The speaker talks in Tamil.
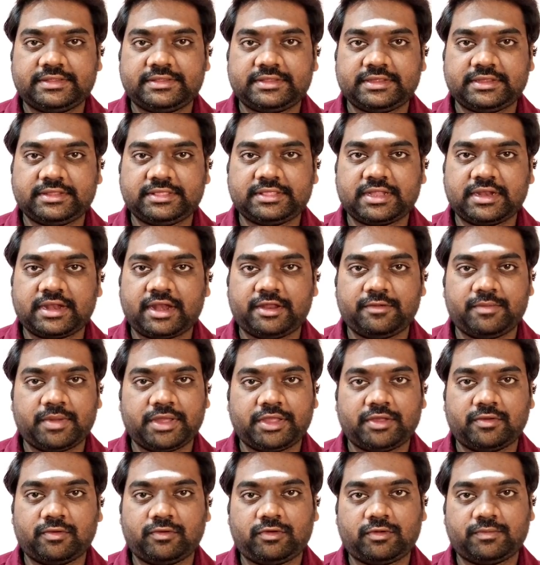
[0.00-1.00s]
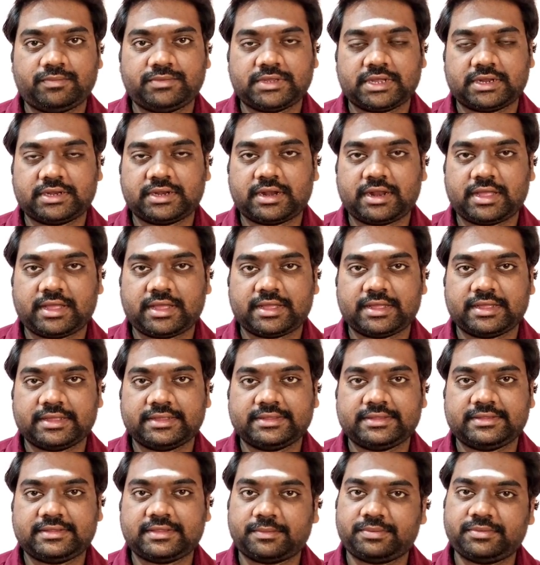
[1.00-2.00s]
சித்த நடிமை யூடியூப் சேனலை
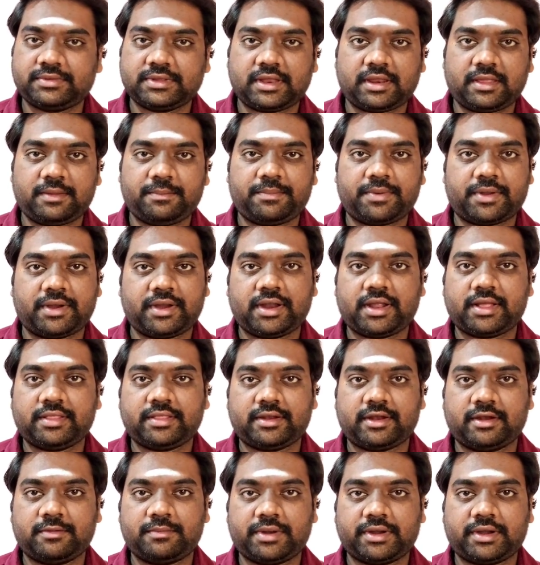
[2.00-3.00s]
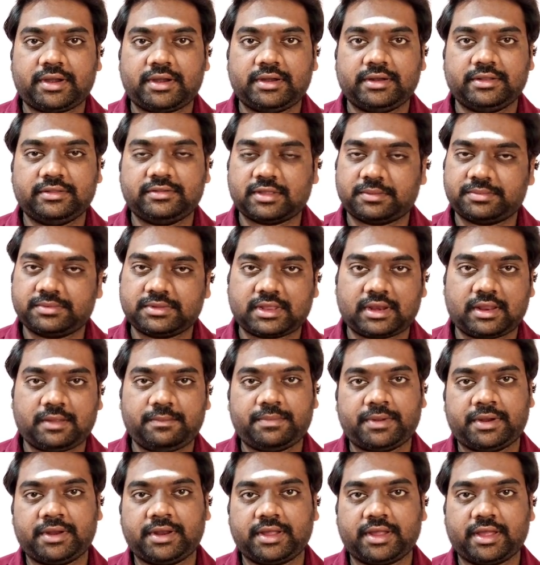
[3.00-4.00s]
சப்ஸ்கிரைப் பண்ணாத நண்பர்கள்
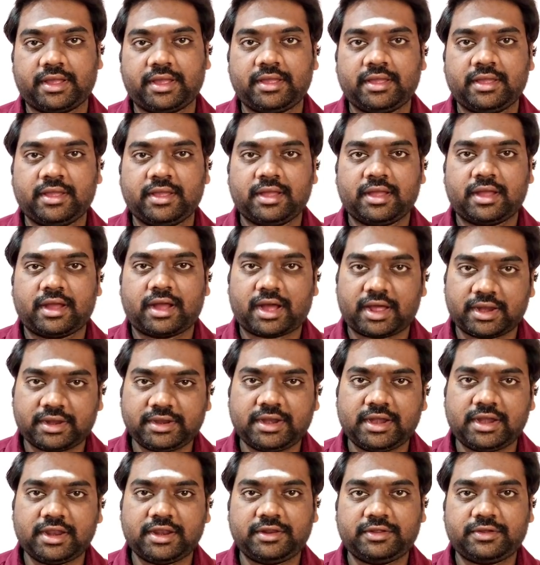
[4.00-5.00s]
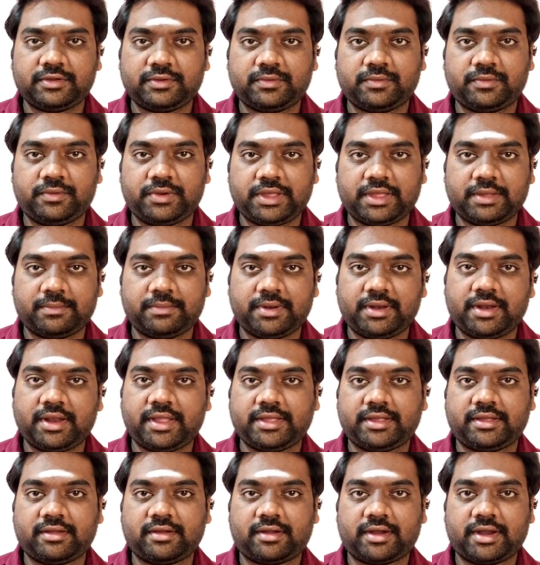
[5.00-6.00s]
சப்ஸ்கிரைப் பண்ணுங்கள் அருகில் இருக்கக்கூடிய
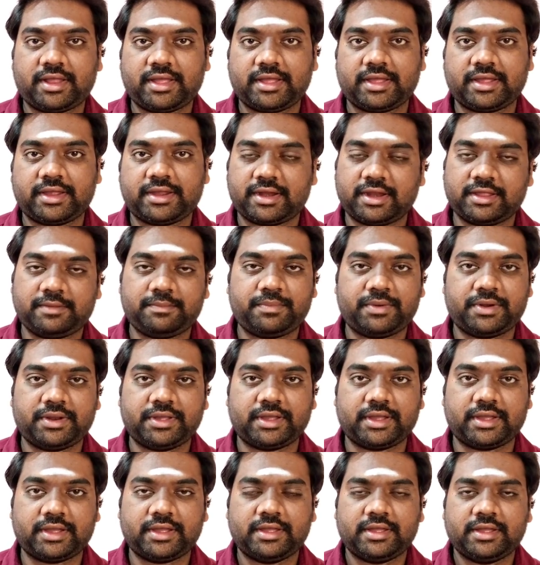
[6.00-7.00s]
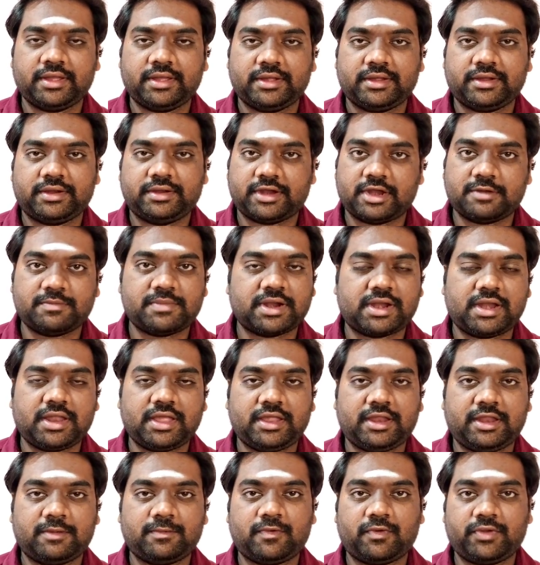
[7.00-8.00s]
பெல் ஐக்கானை கிளிக் பண்ணுங்கள்
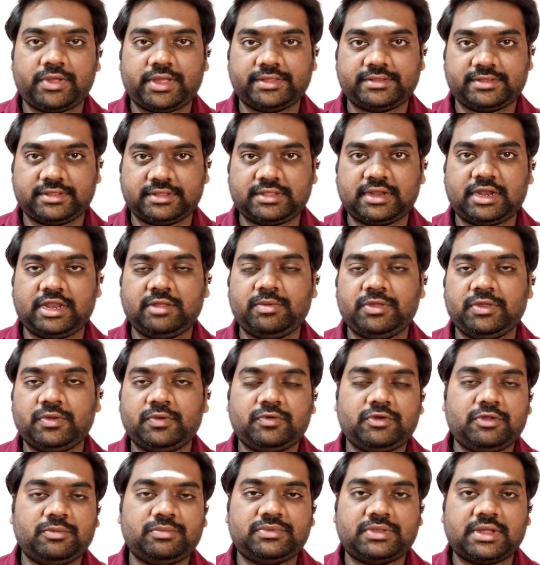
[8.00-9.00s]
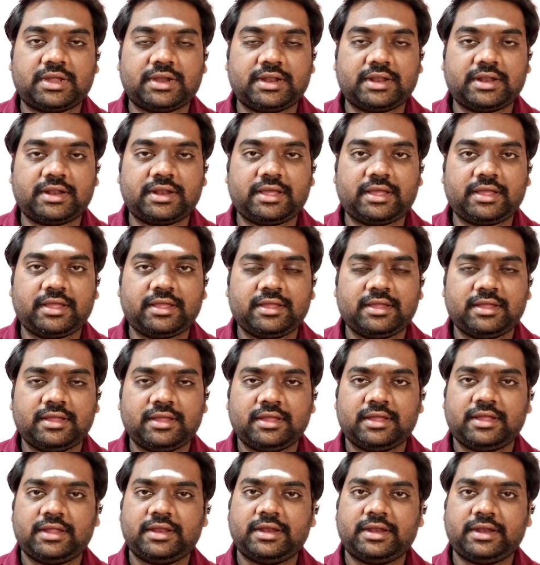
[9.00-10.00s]
நண்பர்களே நம்மளுடைய சித்தடிமை யூடியூப் சேனலில்
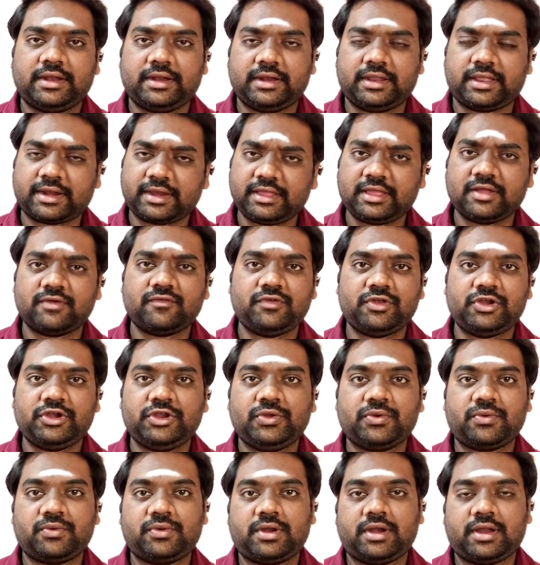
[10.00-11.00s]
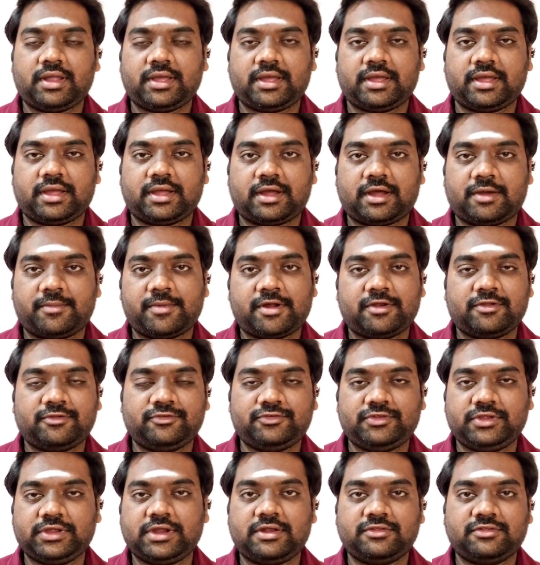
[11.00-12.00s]
நிறைய வீடியோக்களை அமான
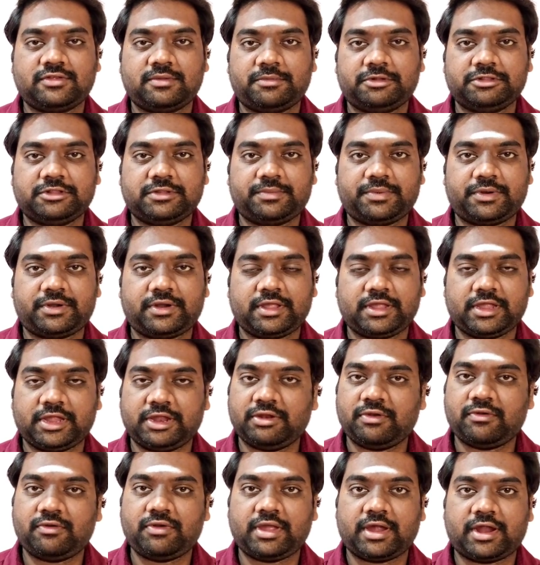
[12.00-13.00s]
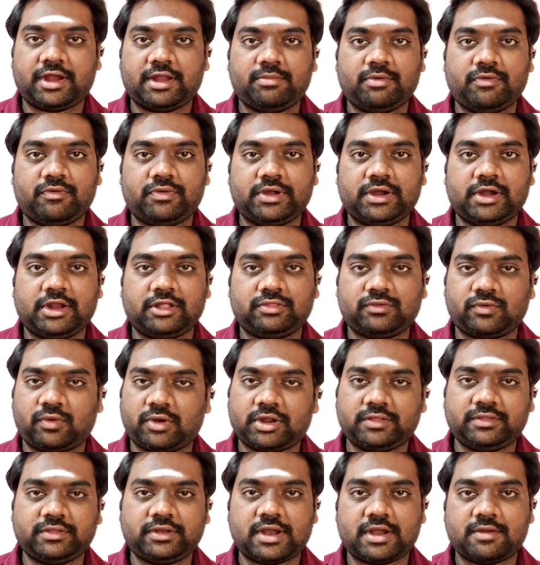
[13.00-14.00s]
விஷயங்கள் சம்மந்தப்பட்ட என்னுடைய அனுபவங்களை
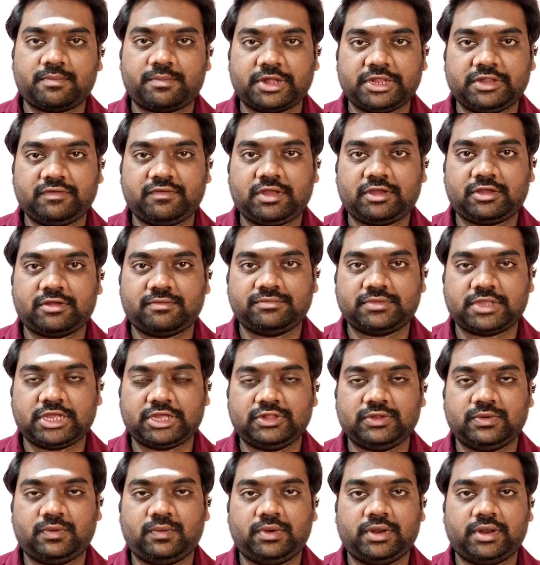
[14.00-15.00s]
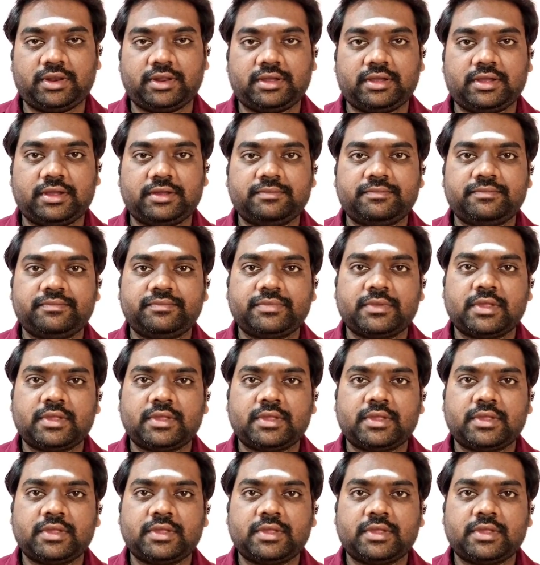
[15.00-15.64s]
தொடர்ந்து நான் பதிவேக்கம் செய்து கொண்டிருக்கேன்